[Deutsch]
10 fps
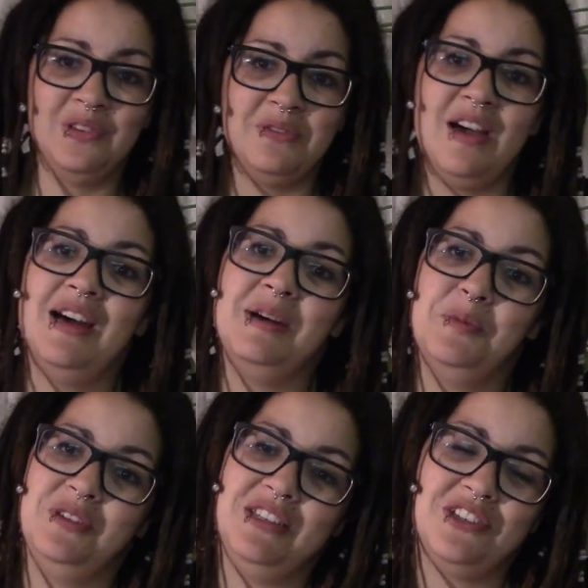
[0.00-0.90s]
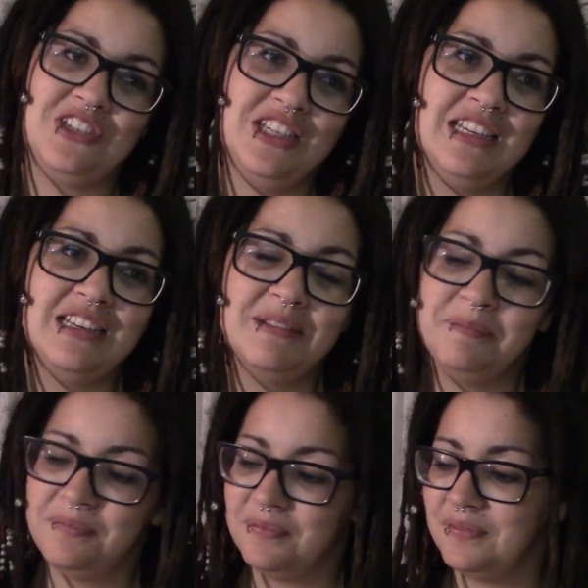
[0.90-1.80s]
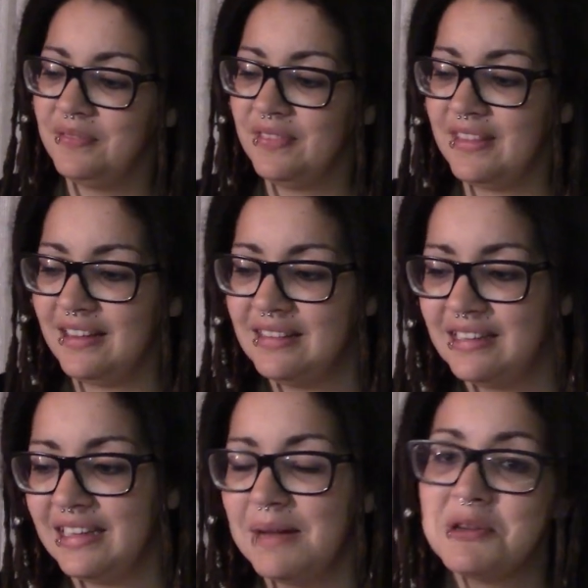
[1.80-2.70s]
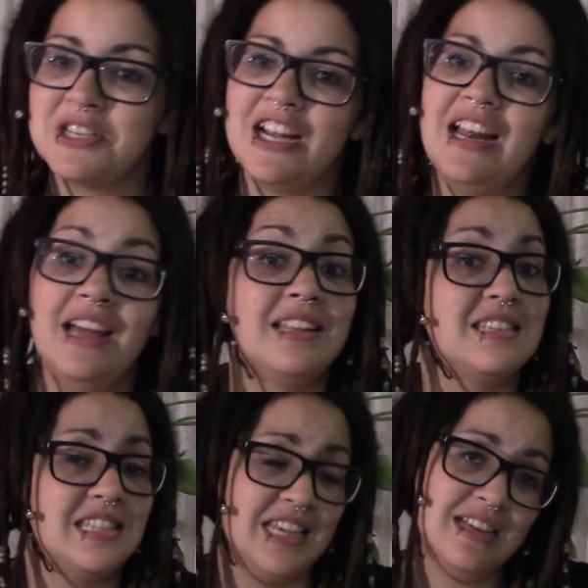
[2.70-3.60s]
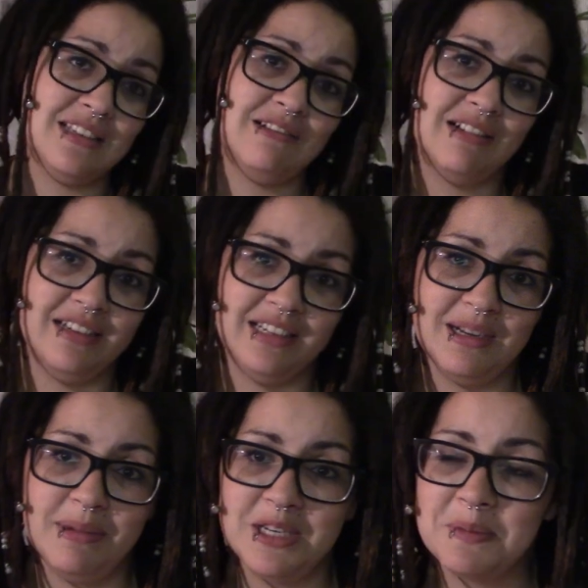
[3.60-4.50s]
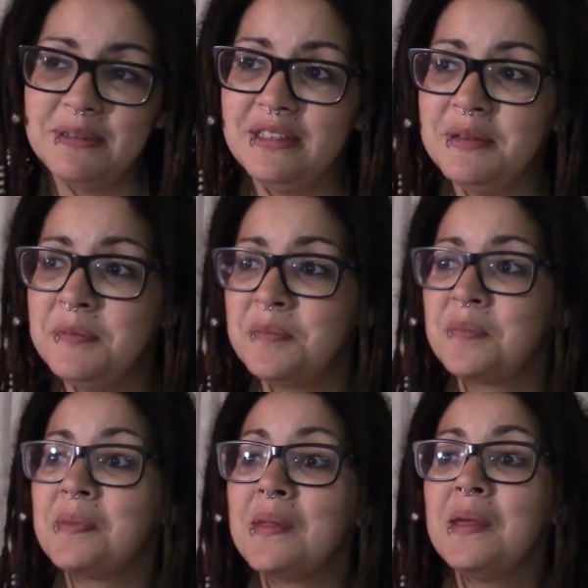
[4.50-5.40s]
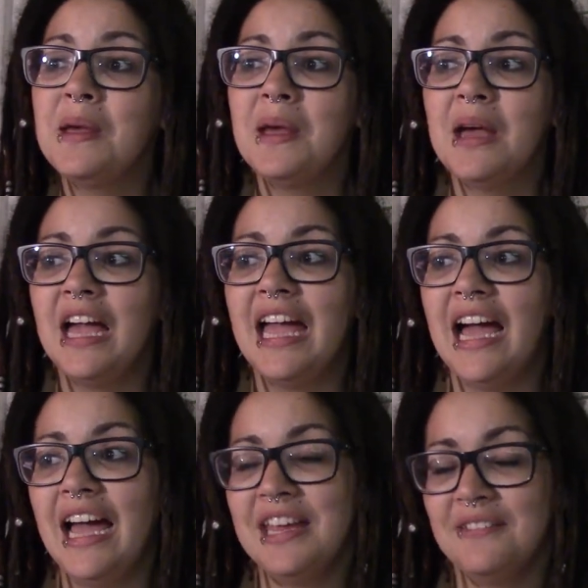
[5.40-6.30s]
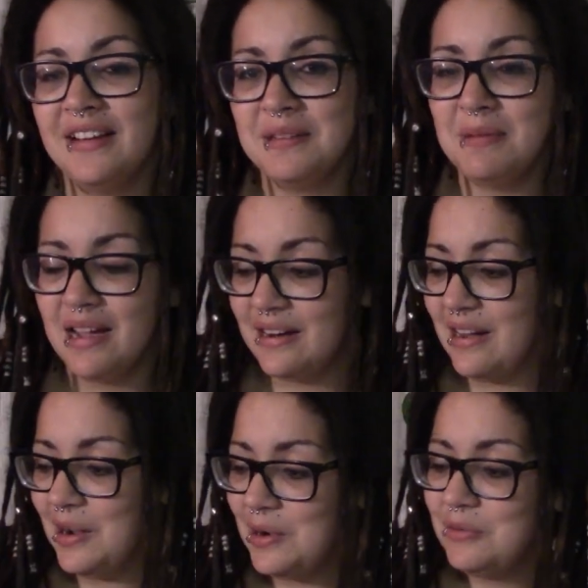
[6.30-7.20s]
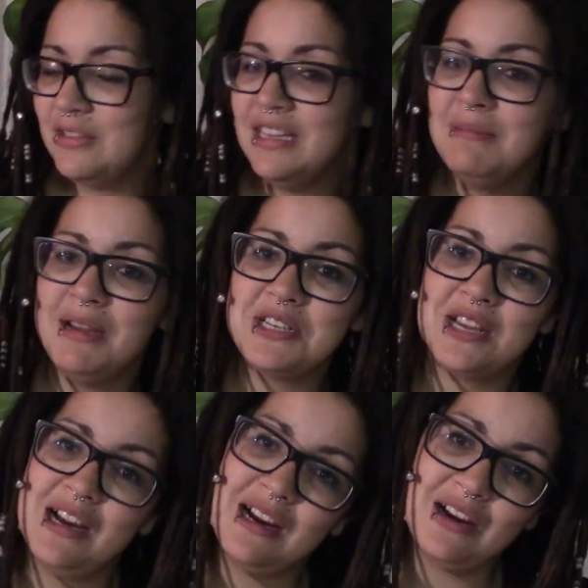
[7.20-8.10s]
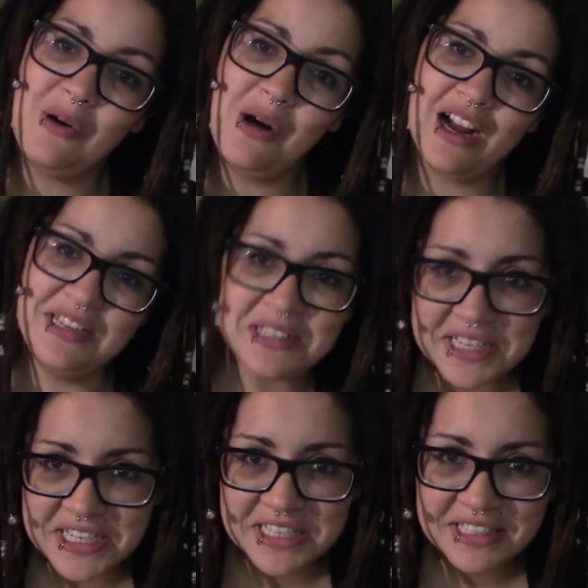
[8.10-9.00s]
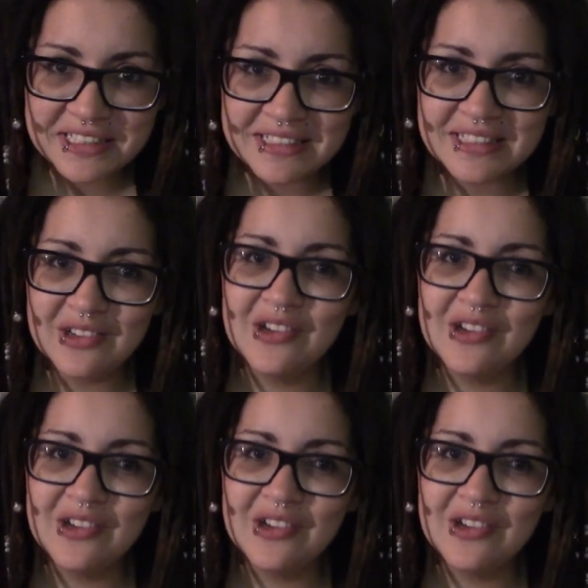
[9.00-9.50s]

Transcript: Und zwar muss ich gestehen, dass ich am Stall ein sehr, sehr ordentlicher Mensch bin. Ich weiß immer genau, wie mein Schrank organisiert ist